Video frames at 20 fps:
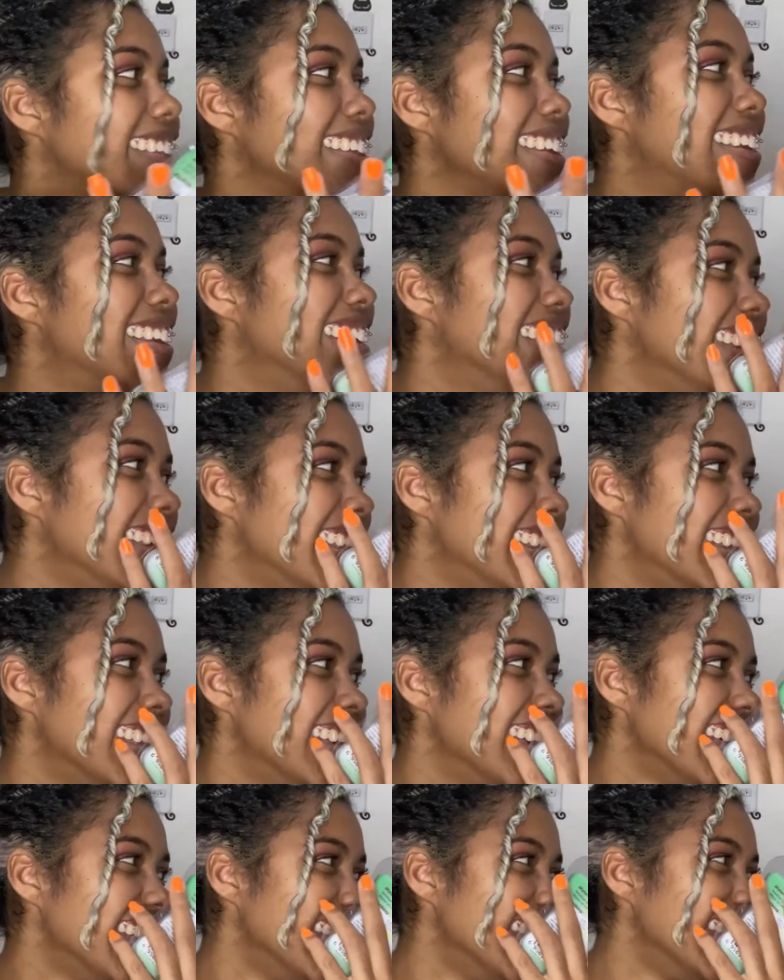e
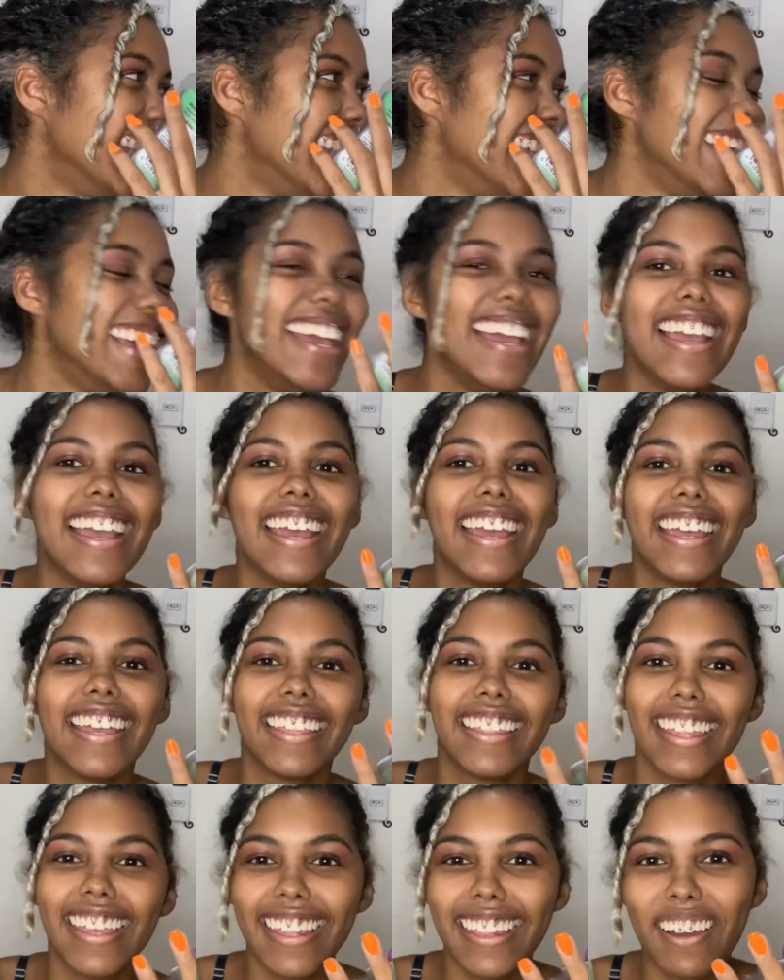
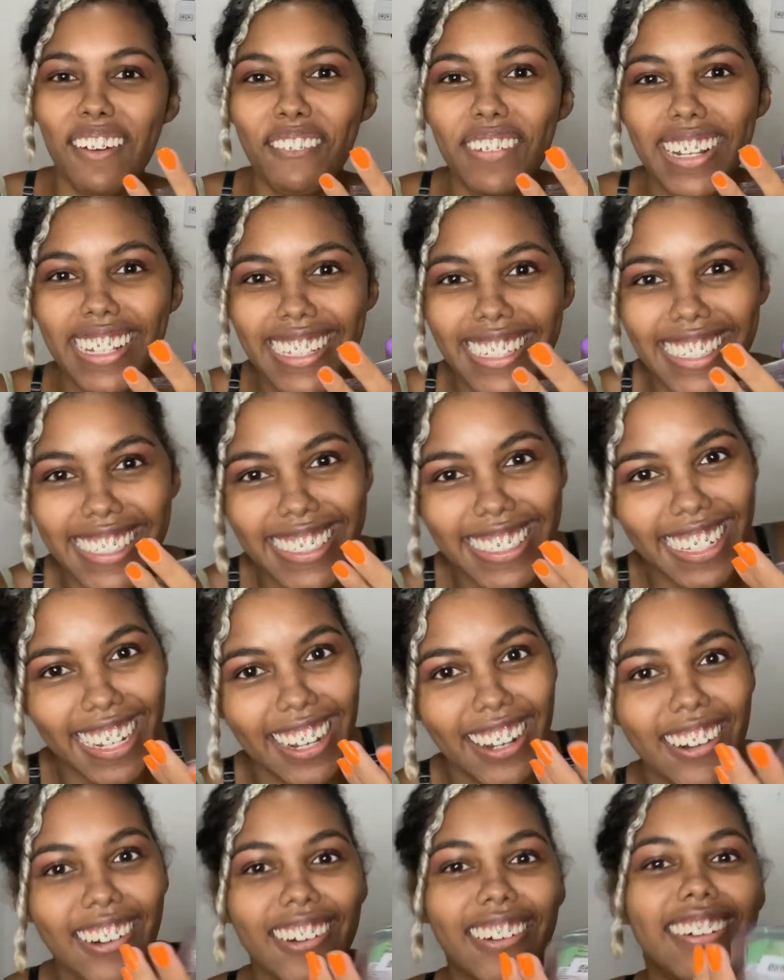nem dá pra testar
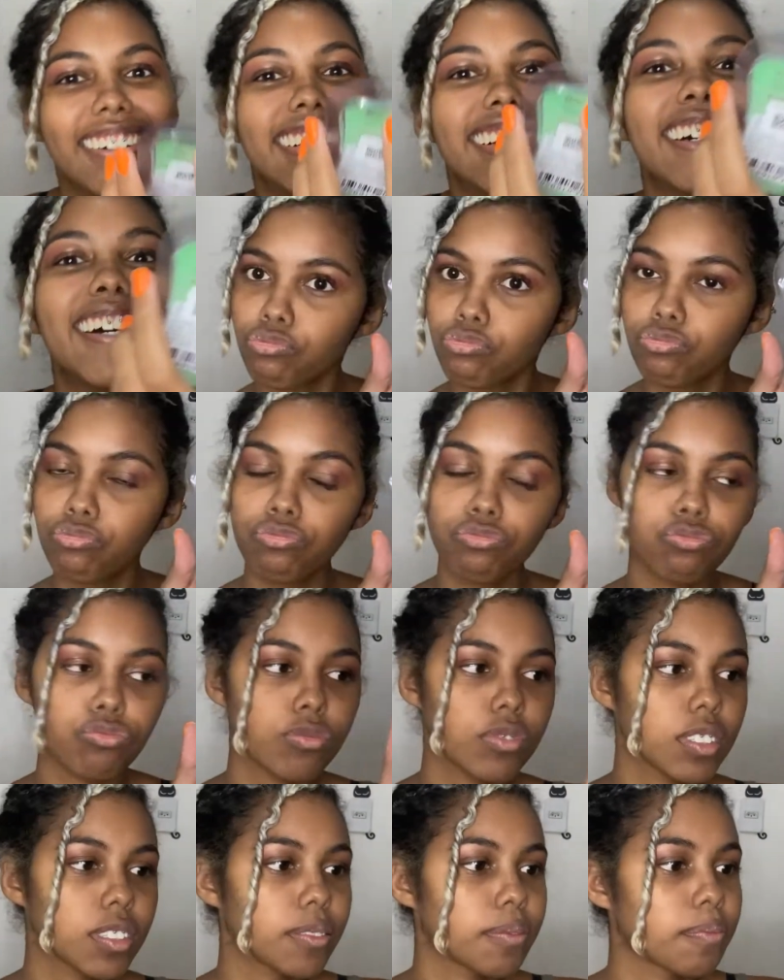agora. E eu ainda
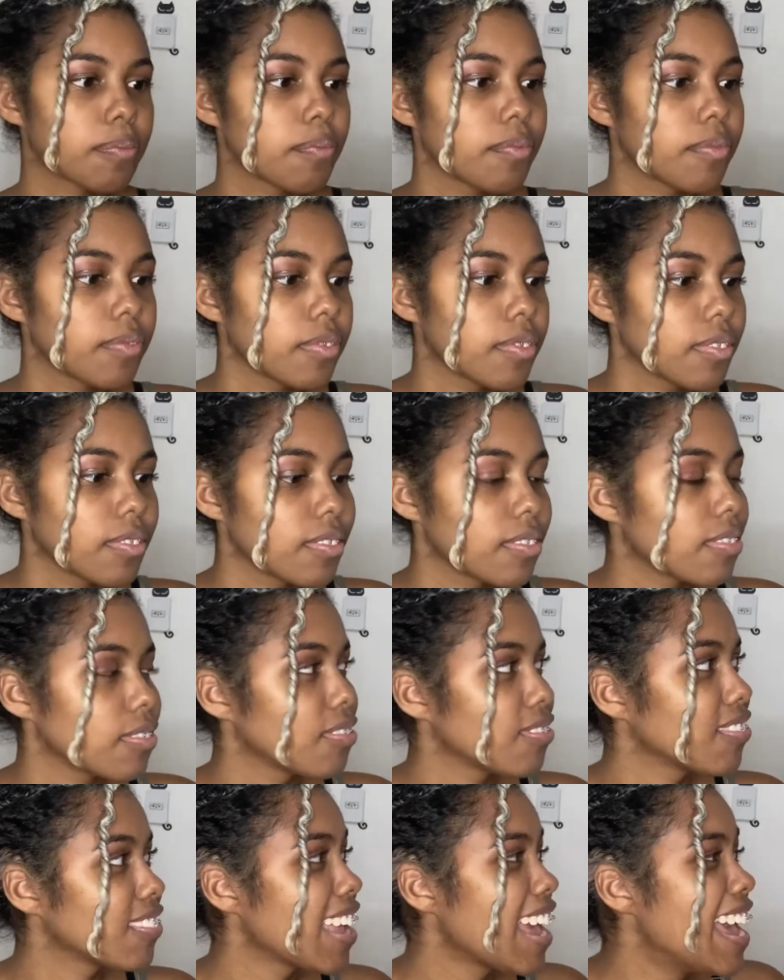escolhi o grandão.
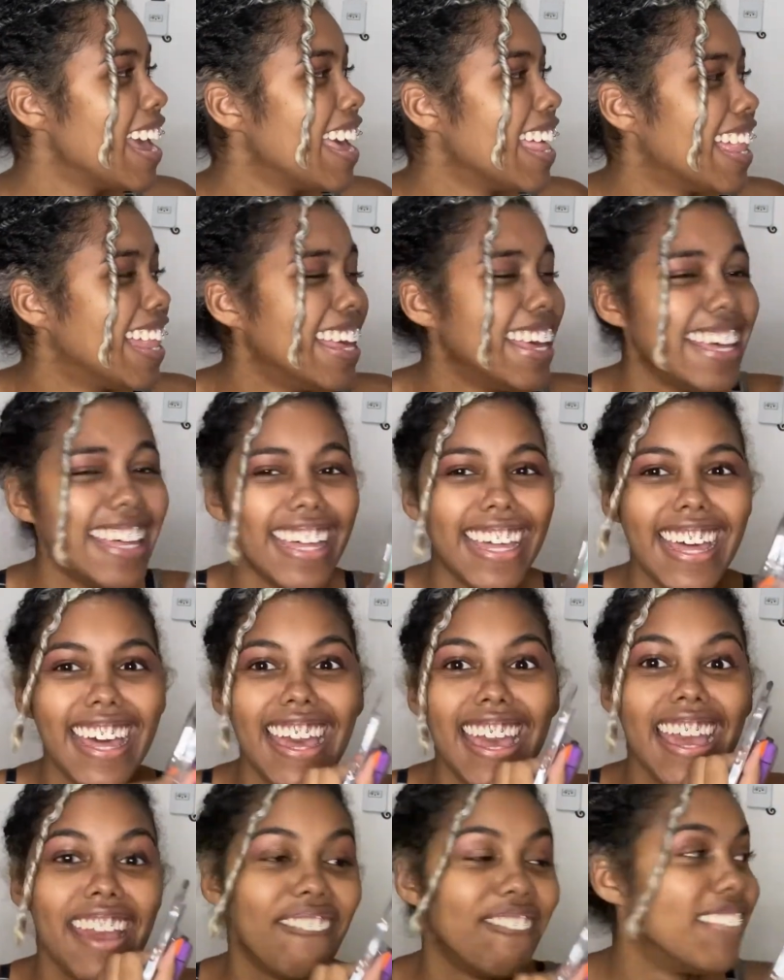É da hora.
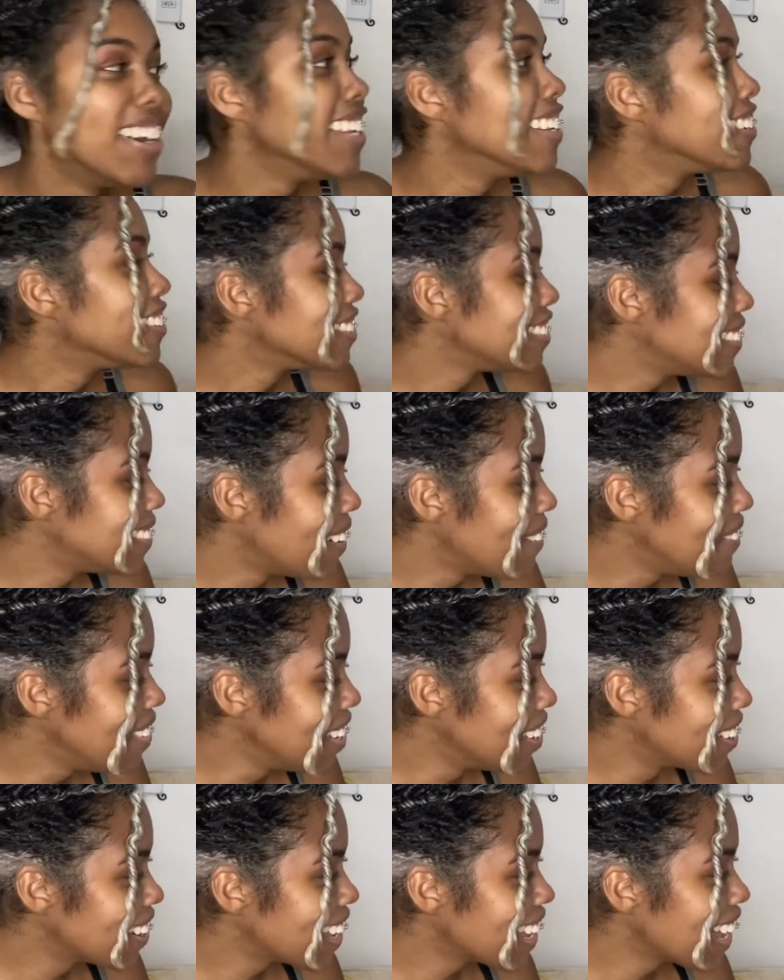Mano, eu não sabia
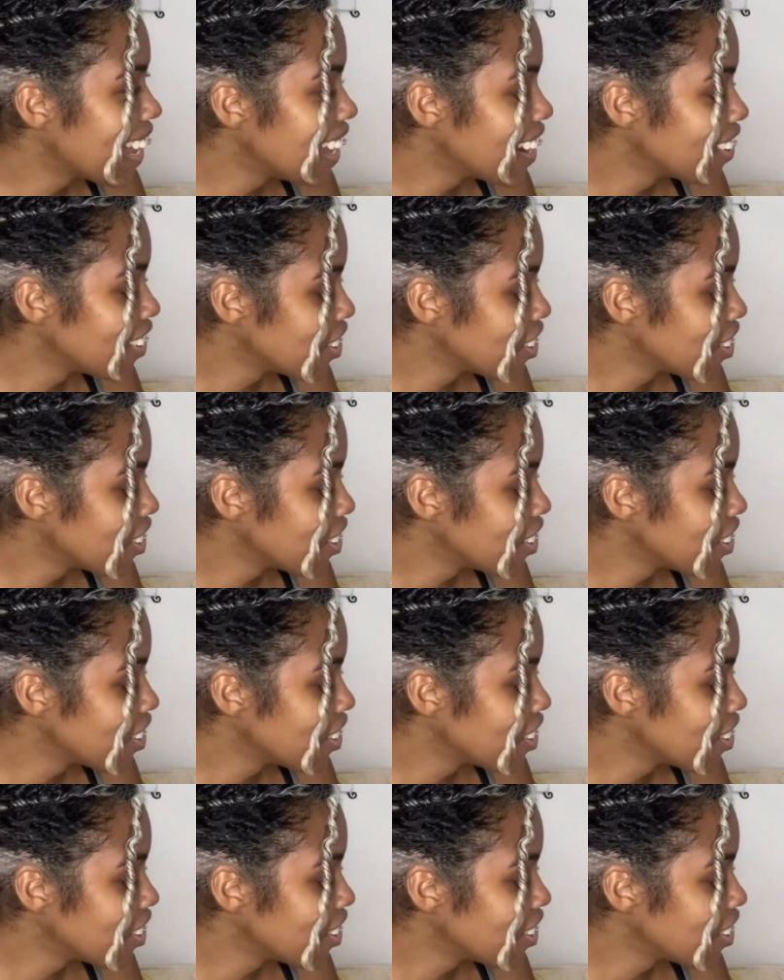o que era, eu